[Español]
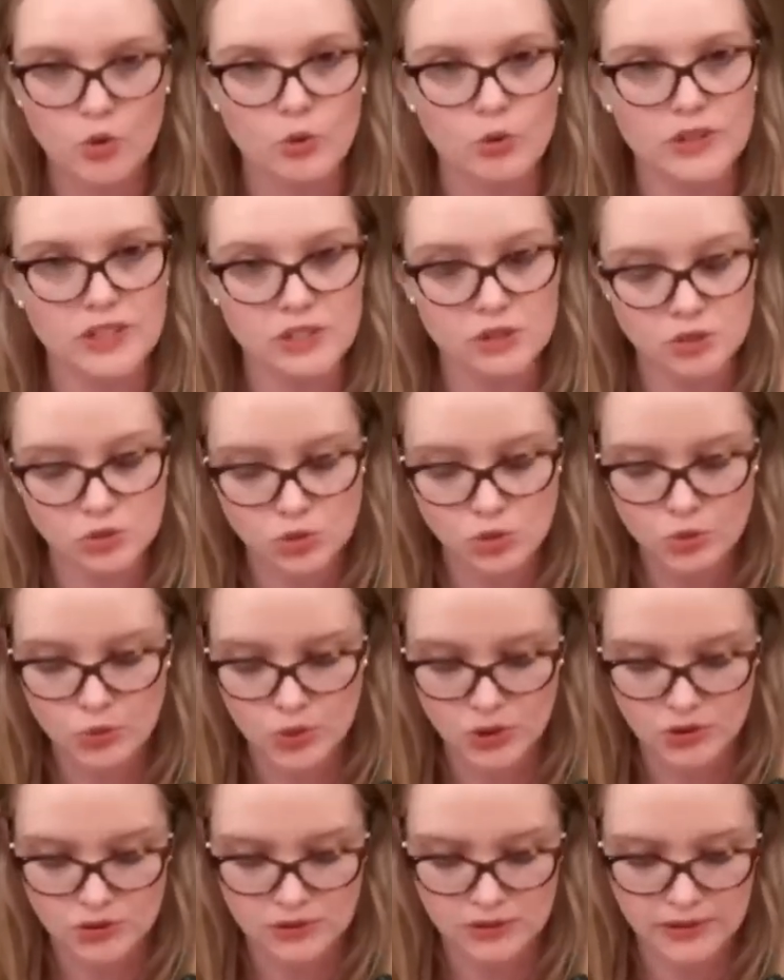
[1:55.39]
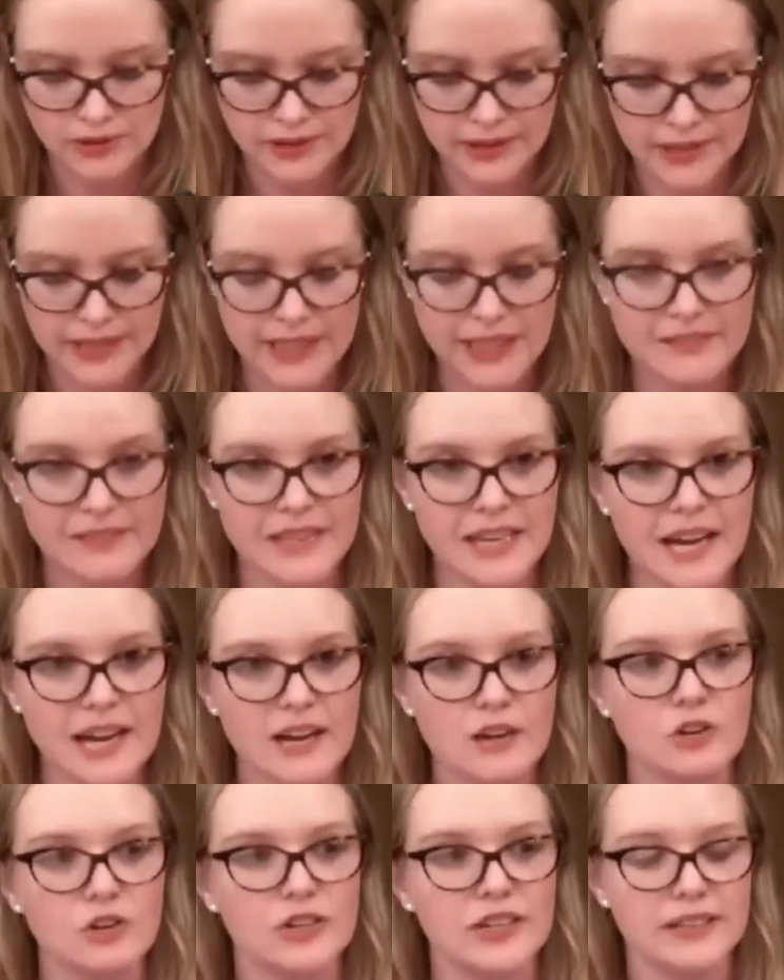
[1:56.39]
un insumo que
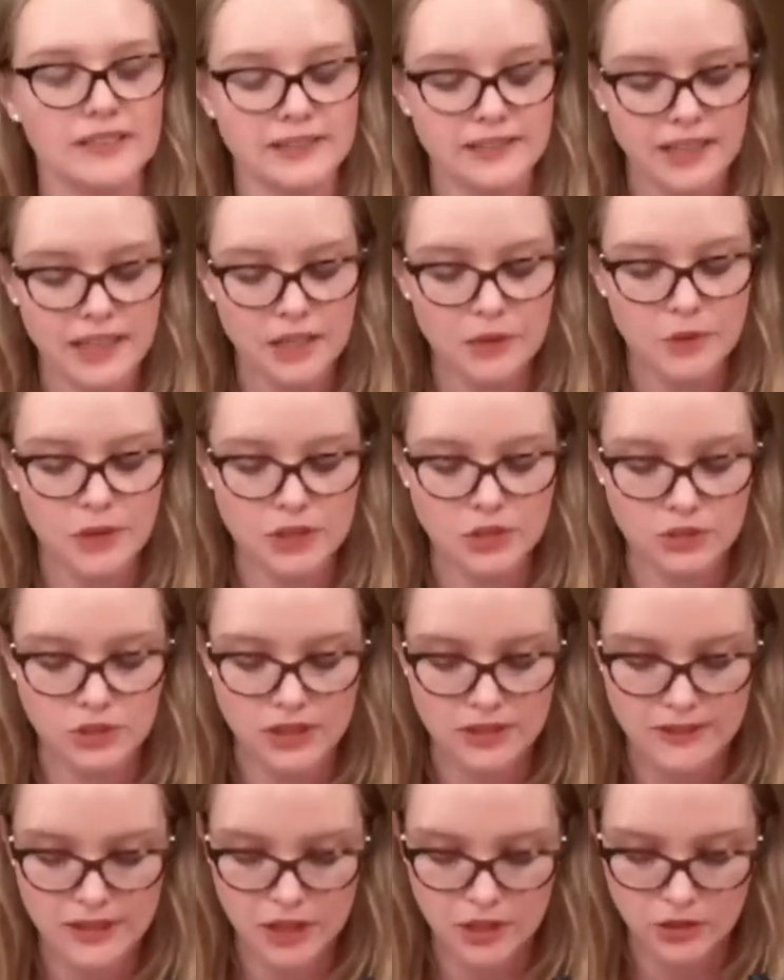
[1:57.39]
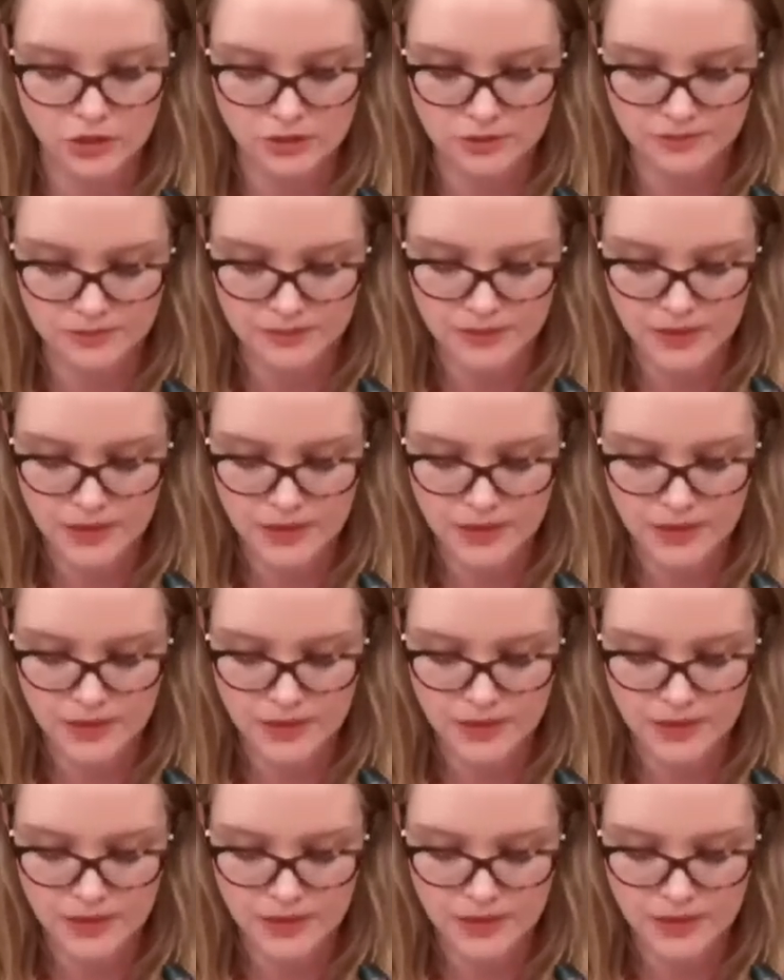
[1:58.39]
deberá orientar nuestro trabajo